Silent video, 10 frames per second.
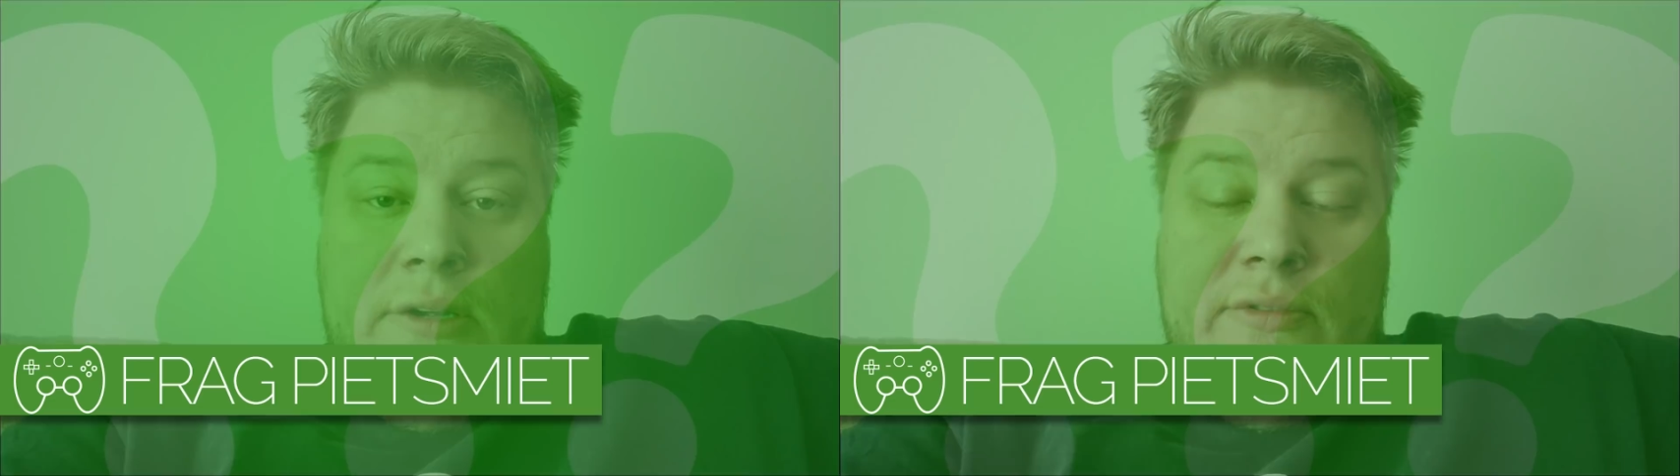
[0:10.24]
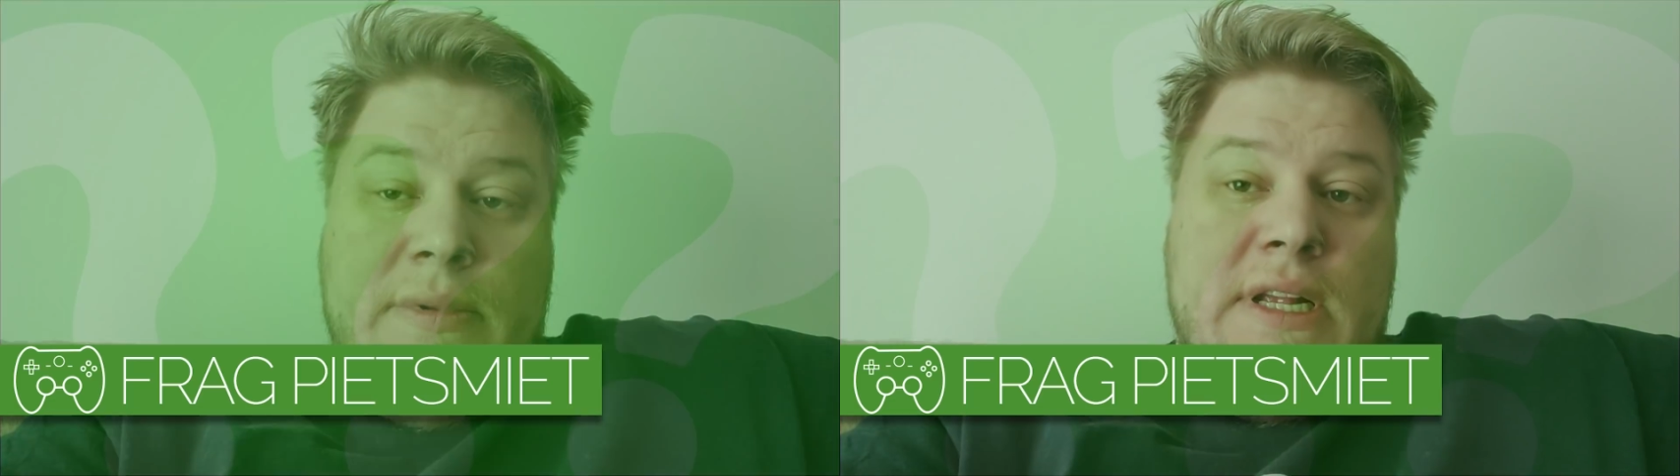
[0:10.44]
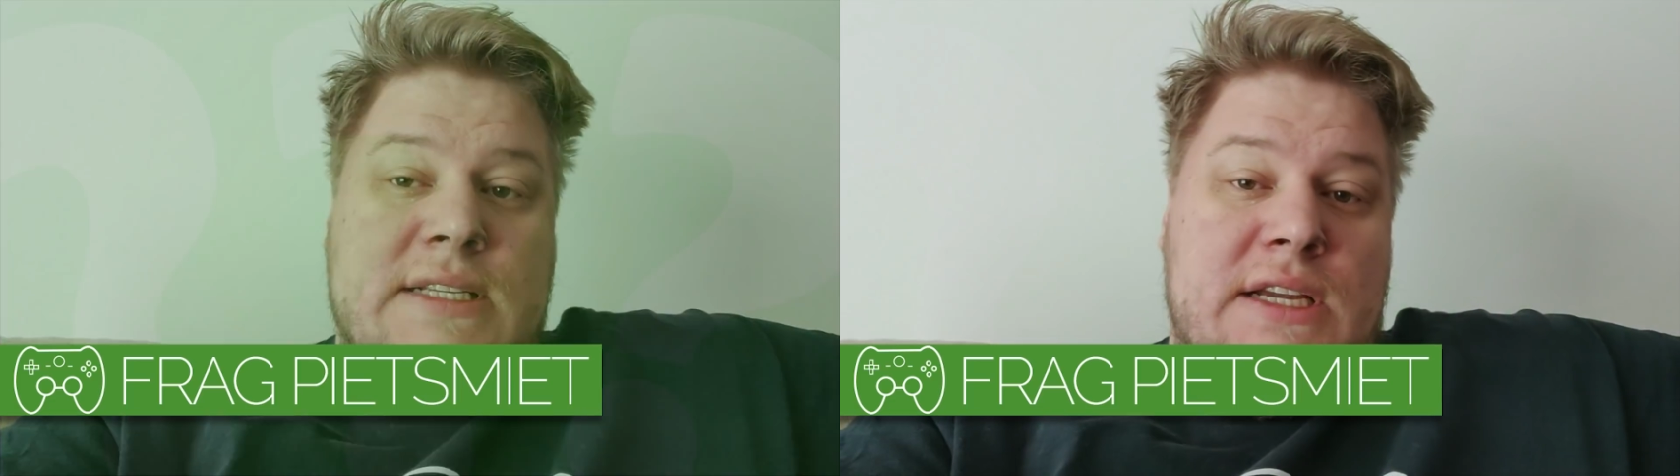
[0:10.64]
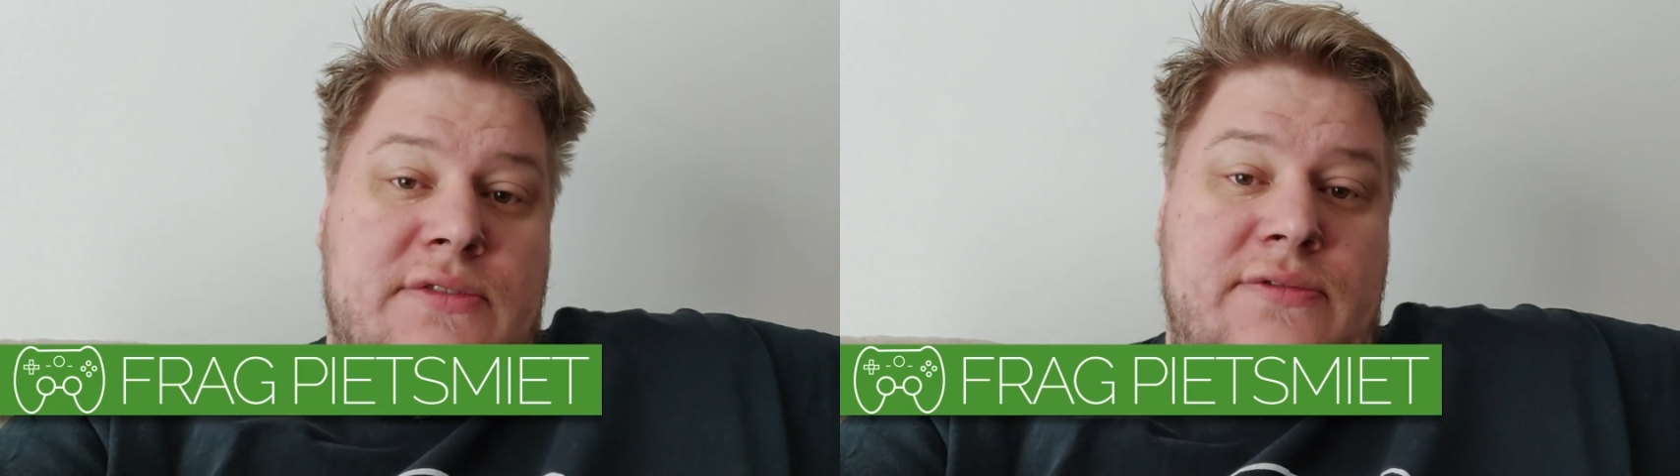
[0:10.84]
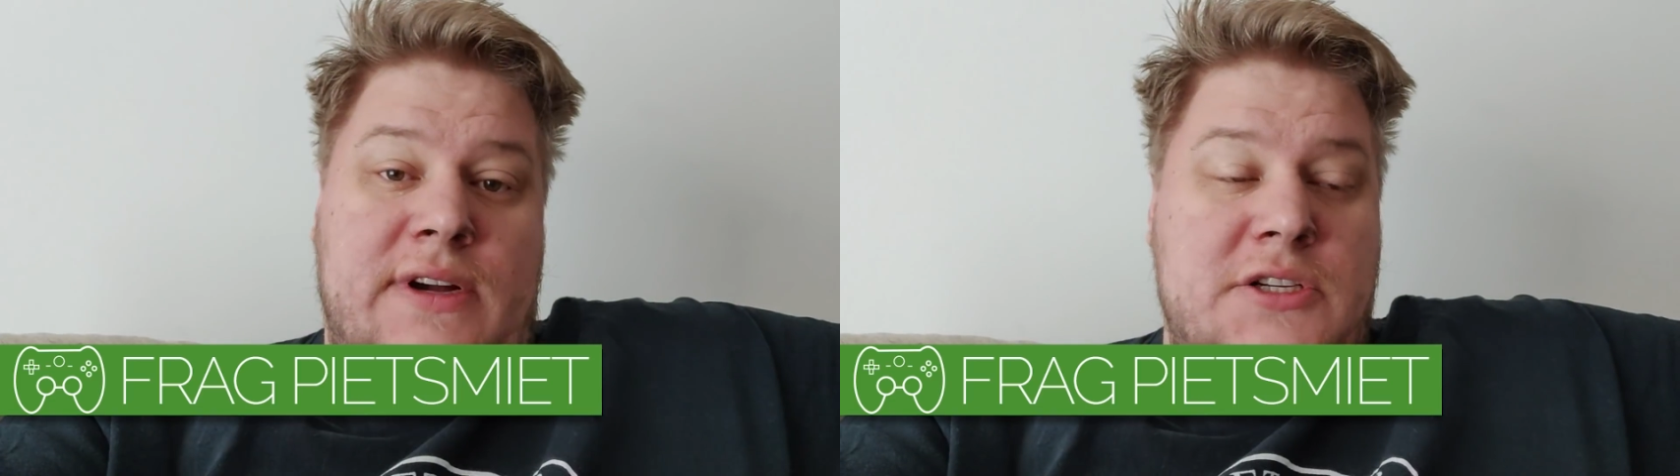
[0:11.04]
Ich bin jetzt gar gleich
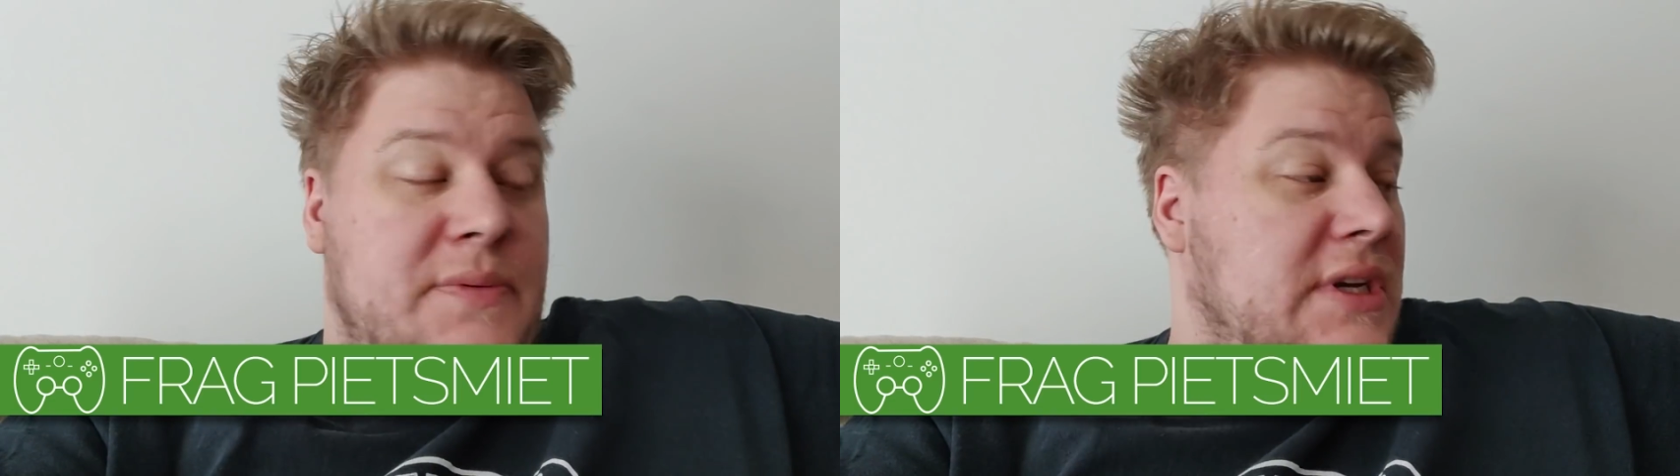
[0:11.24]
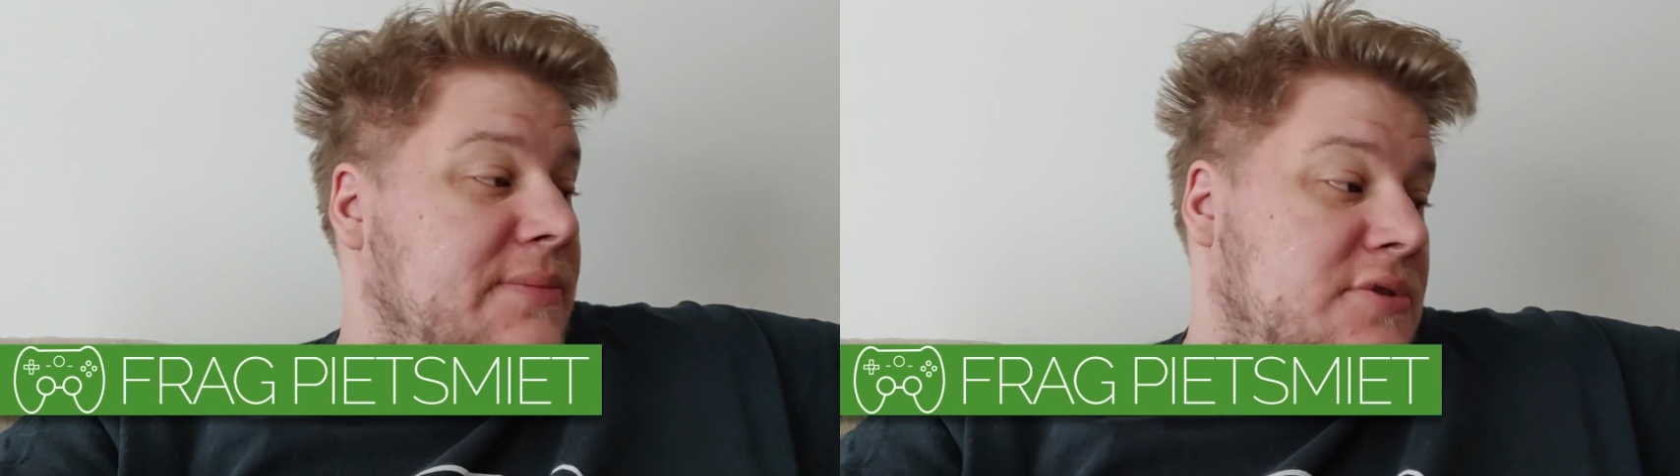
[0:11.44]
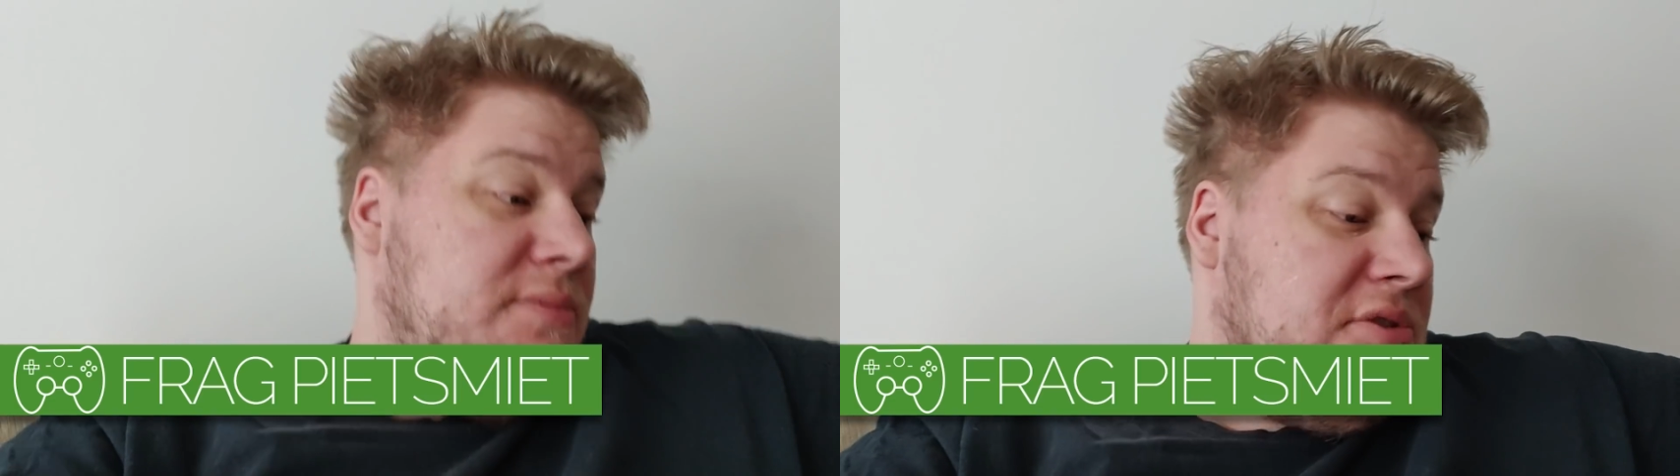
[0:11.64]
mit freisprechen. Ich habe bestimmt